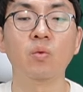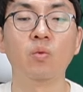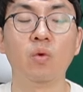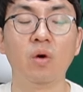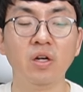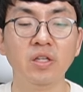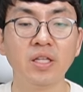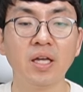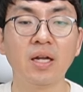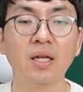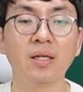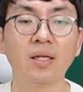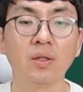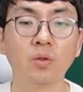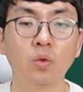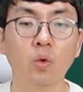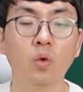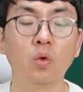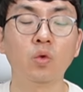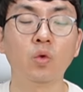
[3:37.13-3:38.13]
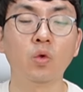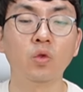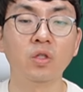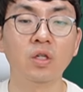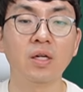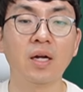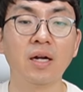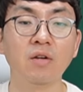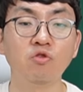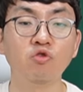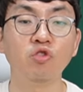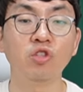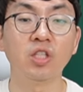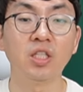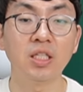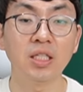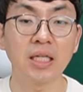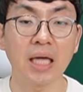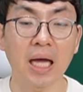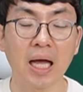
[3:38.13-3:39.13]
원활하게 토론을 할 수
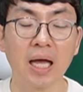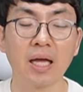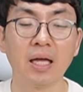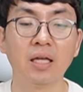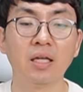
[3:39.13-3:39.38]
있는가,